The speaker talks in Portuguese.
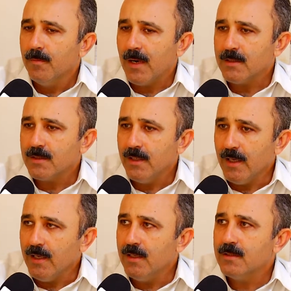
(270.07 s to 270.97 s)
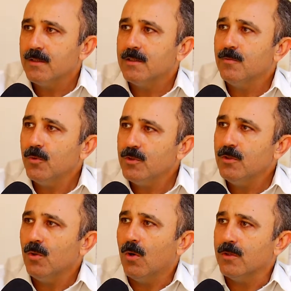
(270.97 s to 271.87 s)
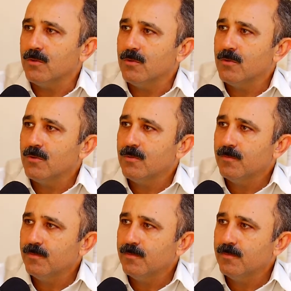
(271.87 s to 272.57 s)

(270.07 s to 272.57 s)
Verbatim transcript: para as crianças e para os idosos.